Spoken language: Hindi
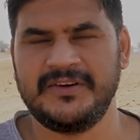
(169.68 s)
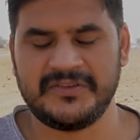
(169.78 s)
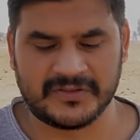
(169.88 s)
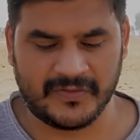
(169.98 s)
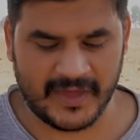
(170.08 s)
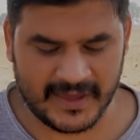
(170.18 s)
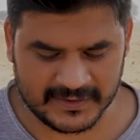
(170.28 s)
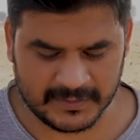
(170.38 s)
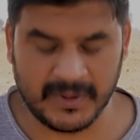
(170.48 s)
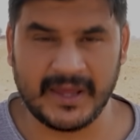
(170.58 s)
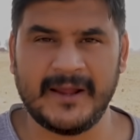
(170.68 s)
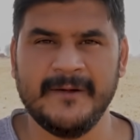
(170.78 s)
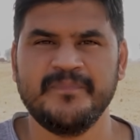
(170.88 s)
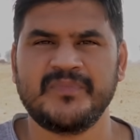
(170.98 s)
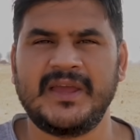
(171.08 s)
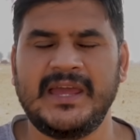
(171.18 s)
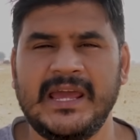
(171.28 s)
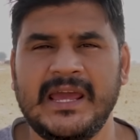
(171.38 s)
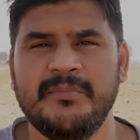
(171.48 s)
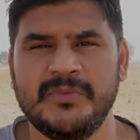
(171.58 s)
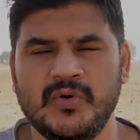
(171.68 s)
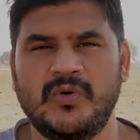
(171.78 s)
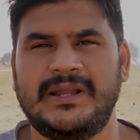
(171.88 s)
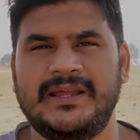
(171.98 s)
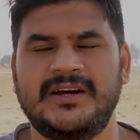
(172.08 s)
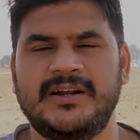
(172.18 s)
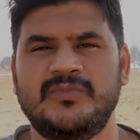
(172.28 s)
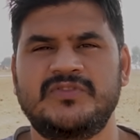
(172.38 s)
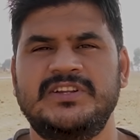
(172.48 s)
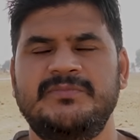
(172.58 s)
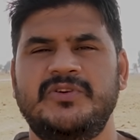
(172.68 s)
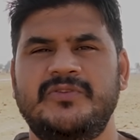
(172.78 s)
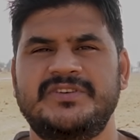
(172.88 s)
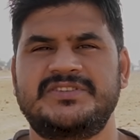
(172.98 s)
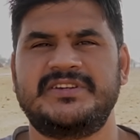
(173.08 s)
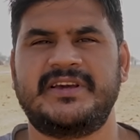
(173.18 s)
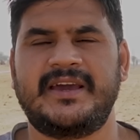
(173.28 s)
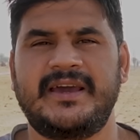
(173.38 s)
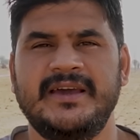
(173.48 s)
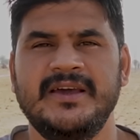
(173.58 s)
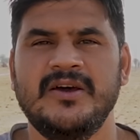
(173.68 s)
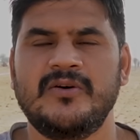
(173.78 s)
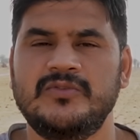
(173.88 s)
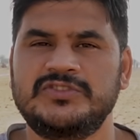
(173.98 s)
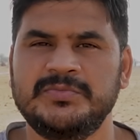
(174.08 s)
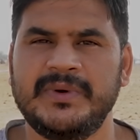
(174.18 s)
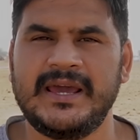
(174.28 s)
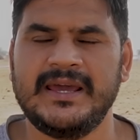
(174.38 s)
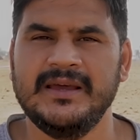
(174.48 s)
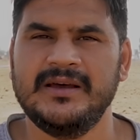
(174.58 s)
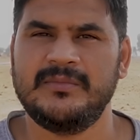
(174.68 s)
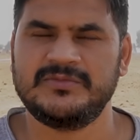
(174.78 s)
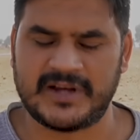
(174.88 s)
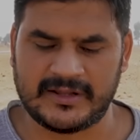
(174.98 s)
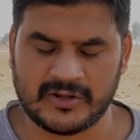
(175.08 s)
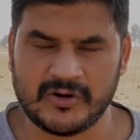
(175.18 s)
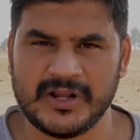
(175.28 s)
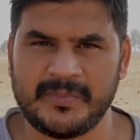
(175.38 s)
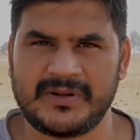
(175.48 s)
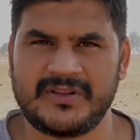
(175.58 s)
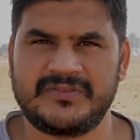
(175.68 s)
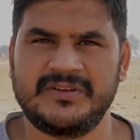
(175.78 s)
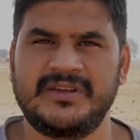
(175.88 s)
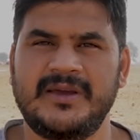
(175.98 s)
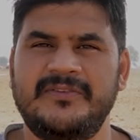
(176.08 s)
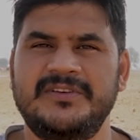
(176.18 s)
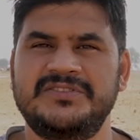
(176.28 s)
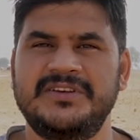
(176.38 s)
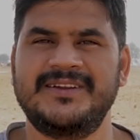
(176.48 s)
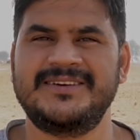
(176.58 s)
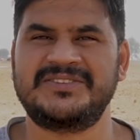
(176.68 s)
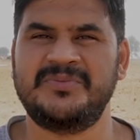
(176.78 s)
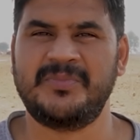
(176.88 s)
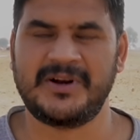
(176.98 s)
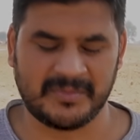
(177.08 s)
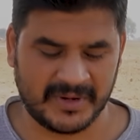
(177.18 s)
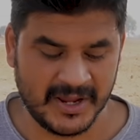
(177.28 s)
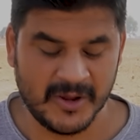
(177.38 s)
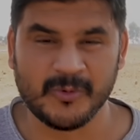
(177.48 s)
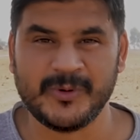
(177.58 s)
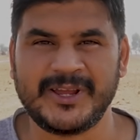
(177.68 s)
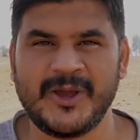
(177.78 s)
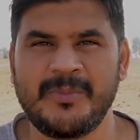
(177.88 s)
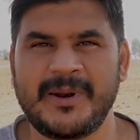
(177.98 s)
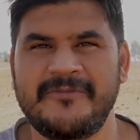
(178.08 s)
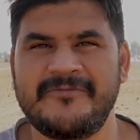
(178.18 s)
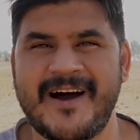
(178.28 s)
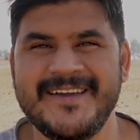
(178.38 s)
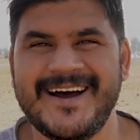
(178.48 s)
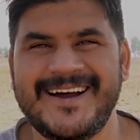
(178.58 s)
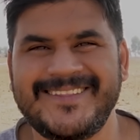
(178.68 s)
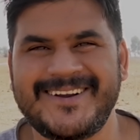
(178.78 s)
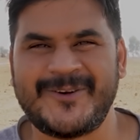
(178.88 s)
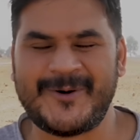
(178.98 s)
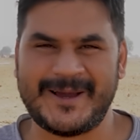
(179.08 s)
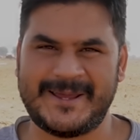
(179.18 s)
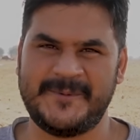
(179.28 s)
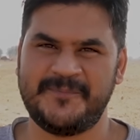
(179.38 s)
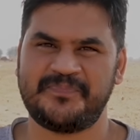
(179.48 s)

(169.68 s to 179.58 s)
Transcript: इस देश में ए एम यू अलीगढ़ मुस्लिम यूनिवर्सिटी है उसमें छात्रों ने प्रदर्शन किया फिलिस्तीन के संपर्क में उनके ऊपर एफ दर्ज हो गई